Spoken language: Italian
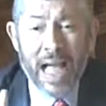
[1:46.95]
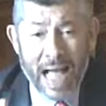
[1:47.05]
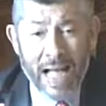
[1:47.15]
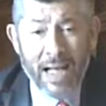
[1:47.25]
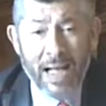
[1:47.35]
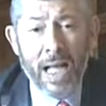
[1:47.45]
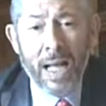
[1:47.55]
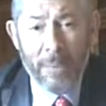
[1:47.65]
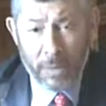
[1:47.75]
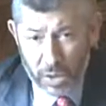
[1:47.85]
ha
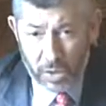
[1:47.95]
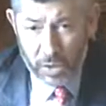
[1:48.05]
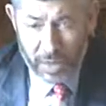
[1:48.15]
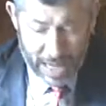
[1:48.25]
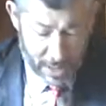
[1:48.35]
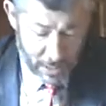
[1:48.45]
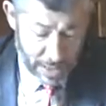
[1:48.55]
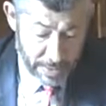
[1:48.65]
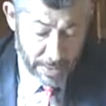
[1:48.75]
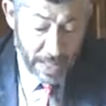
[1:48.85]
applaudito in
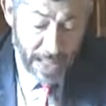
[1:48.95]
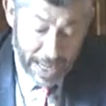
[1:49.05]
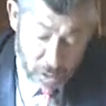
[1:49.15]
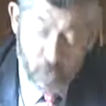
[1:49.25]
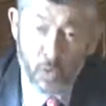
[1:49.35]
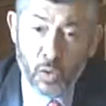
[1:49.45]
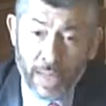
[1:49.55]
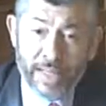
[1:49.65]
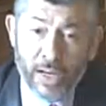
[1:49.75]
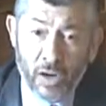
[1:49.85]
aula. Aggiungo
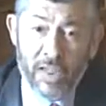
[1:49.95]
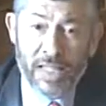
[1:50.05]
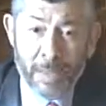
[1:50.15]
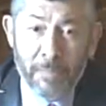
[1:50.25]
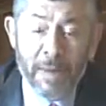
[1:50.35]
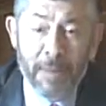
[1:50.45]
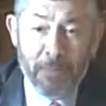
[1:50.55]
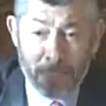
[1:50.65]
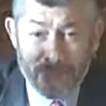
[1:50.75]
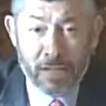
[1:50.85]
un'altra cosa, sempre
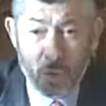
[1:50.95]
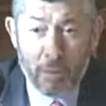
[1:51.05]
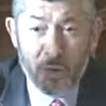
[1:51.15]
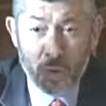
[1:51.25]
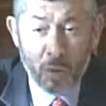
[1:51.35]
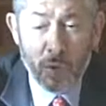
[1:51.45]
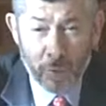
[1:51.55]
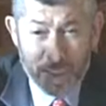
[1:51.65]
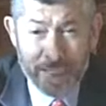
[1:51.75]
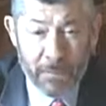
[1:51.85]
perché sono figure
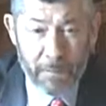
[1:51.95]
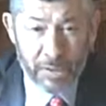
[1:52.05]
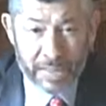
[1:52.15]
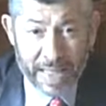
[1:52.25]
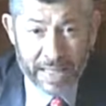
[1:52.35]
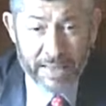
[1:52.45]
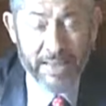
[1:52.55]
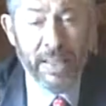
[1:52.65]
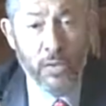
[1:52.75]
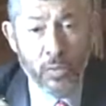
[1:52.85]
politiche
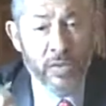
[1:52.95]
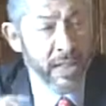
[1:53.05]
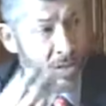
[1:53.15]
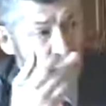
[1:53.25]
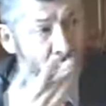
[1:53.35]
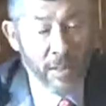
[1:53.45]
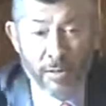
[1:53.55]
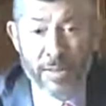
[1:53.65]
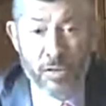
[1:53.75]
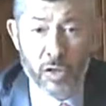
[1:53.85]
importanti. Un senatore del
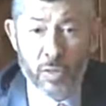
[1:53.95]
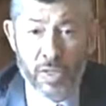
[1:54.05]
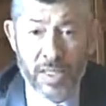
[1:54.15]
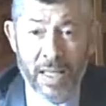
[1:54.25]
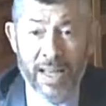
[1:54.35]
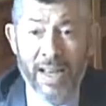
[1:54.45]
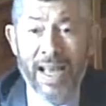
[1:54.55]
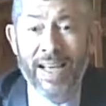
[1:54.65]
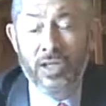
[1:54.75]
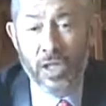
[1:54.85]
Movimento 5 Stelle
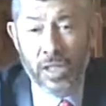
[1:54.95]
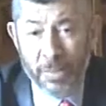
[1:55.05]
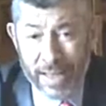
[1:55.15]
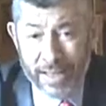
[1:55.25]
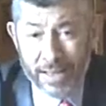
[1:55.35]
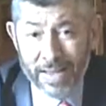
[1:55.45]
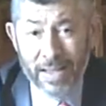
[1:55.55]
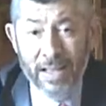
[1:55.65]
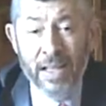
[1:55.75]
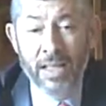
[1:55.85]
ha
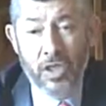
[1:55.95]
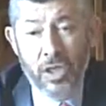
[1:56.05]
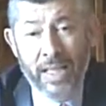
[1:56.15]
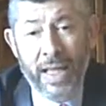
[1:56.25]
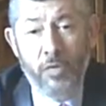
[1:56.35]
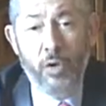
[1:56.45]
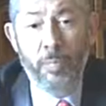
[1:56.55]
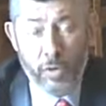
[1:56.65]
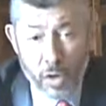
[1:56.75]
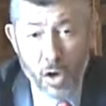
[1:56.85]
recentemente citato i
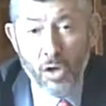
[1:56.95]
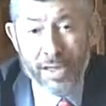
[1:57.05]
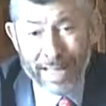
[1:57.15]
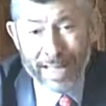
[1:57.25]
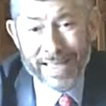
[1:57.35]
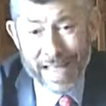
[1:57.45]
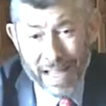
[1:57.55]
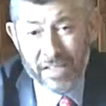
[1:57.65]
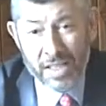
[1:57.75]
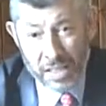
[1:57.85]
protocolli dei
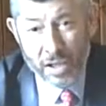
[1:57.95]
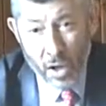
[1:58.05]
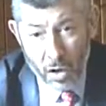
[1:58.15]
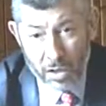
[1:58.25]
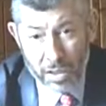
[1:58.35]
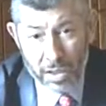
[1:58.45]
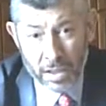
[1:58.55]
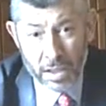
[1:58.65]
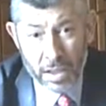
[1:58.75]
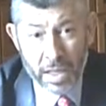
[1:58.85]
Savi di Sion,
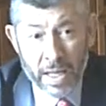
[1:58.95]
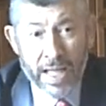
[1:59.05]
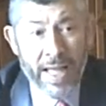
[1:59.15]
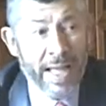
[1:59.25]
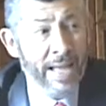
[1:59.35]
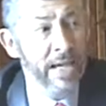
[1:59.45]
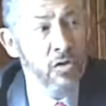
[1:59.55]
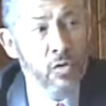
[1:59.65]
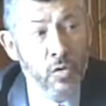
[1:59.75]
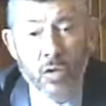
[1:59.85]
e
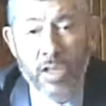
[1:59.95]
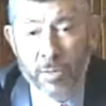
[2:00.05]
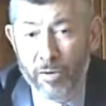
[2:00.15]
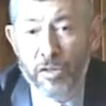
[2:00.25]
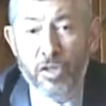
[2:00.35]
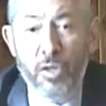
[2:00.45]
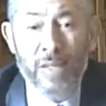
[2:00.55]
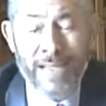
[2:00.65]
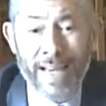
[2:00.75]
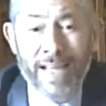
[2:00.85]
nessuno del Movimento 5
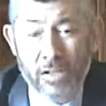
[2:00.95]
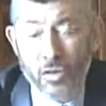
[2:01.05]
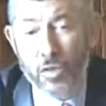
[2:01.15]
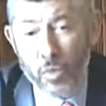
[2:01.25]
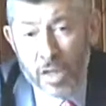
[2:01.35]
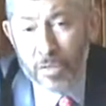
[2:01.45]
Stelle ha chiesto le sue